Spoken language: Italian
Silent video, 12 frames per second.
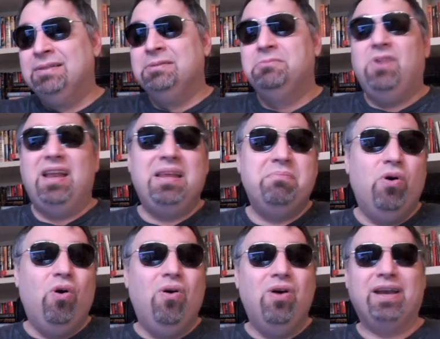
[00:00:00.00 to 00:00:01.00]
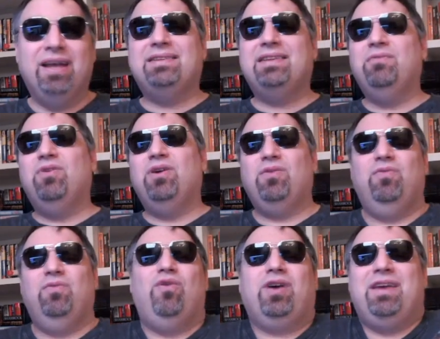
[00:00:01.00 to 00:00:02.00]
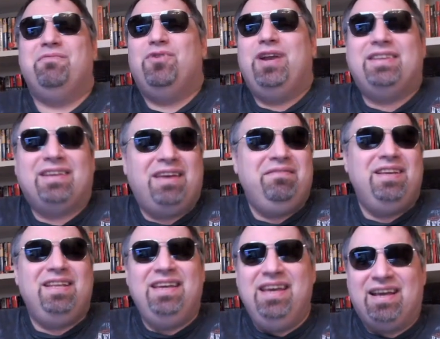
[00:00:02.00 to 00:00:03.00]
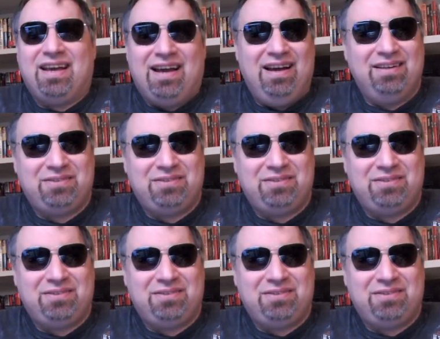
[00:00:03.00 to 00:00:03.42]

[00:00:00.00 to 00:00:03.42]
Quindi, boh, che, vo che volete che vi dica?